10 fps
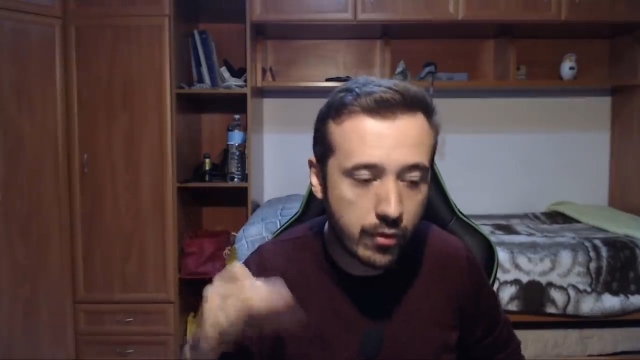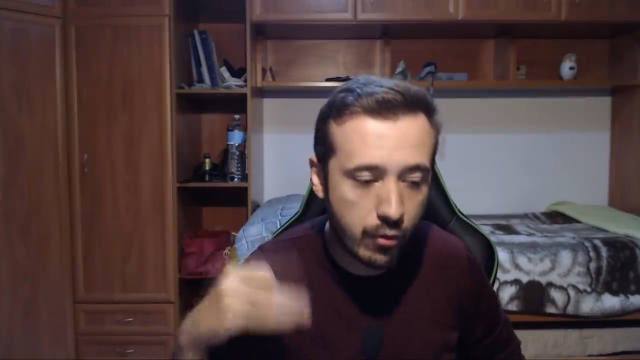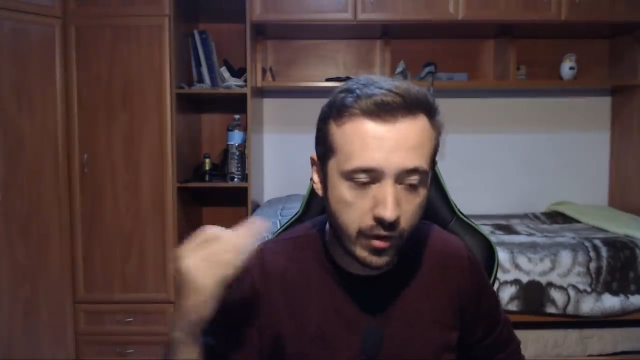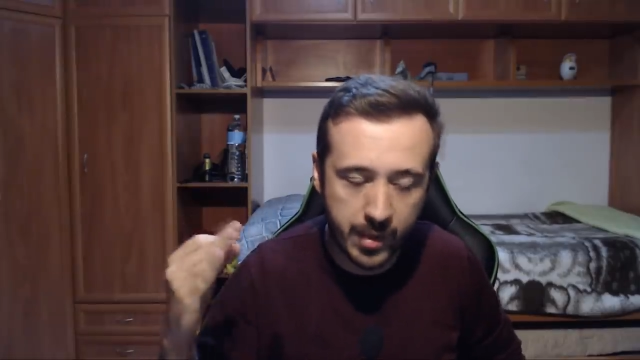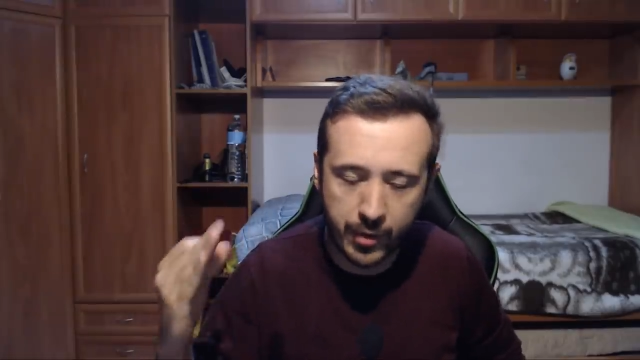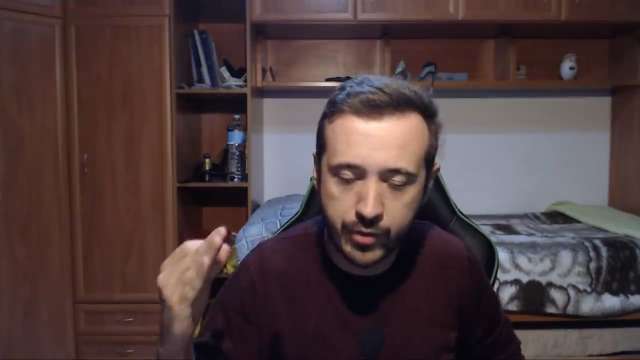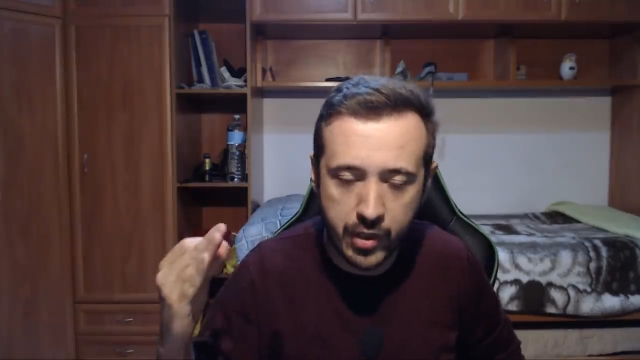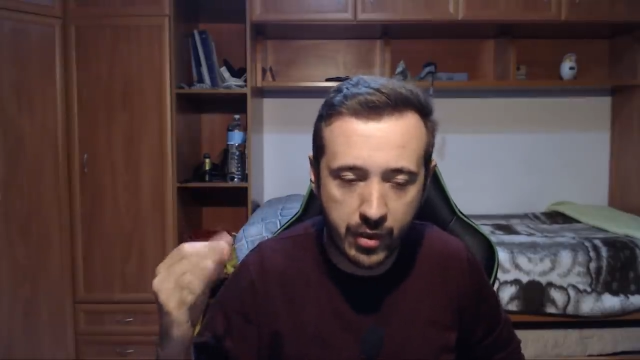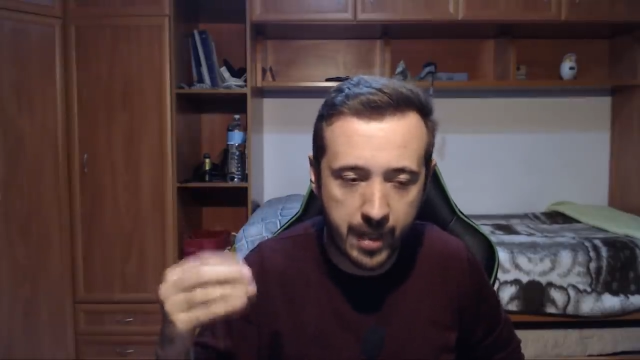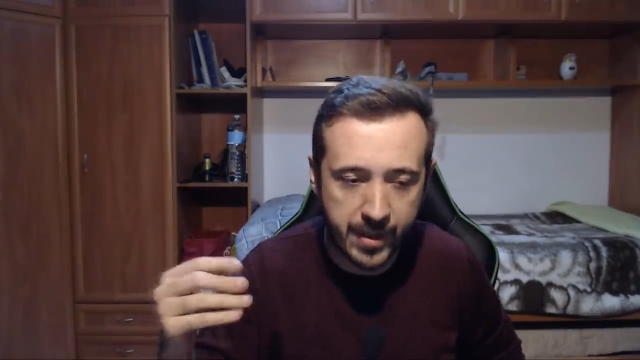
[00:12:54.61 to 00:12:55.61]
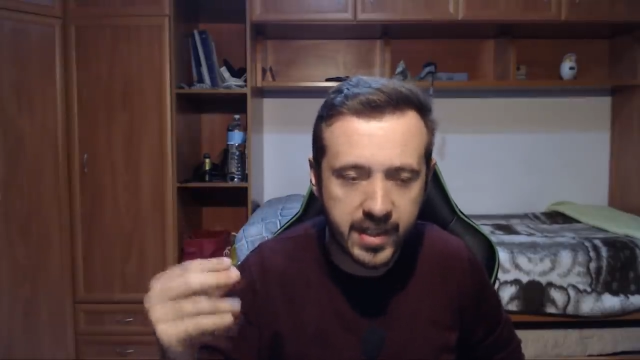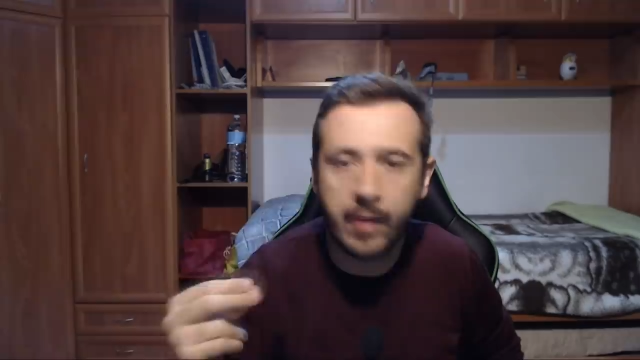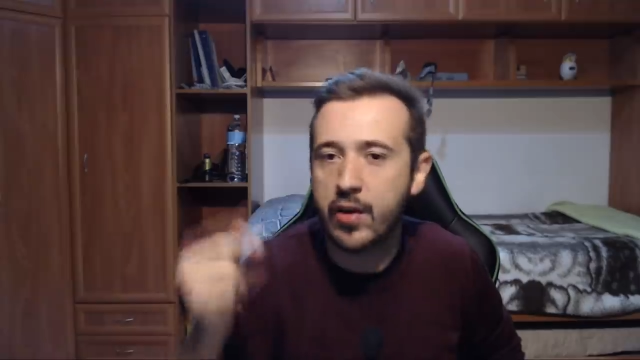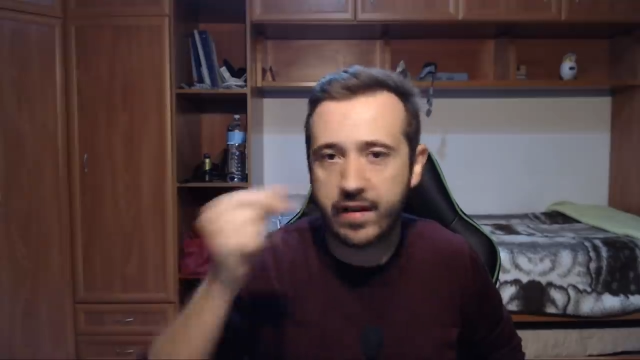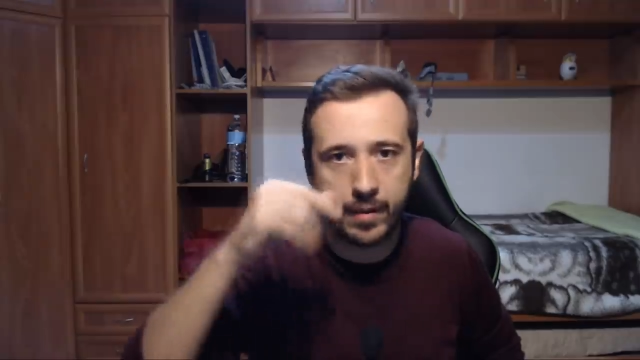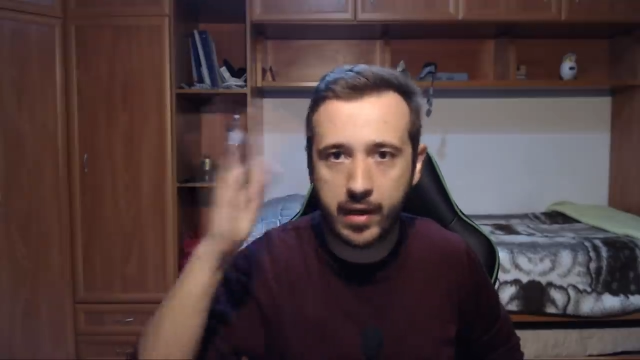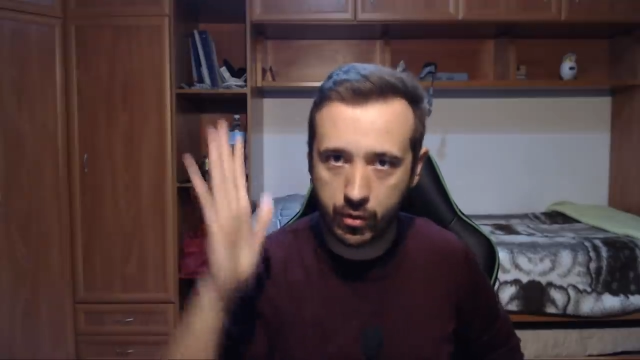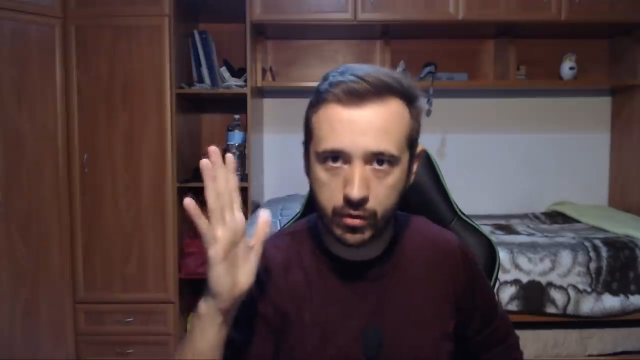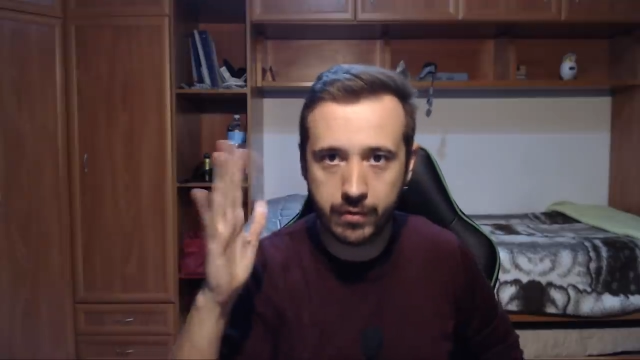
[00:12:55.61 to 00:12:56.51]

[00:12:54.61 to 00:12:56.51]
Cuando me pregunten en rueda de prensa, voy a hacerme el loco,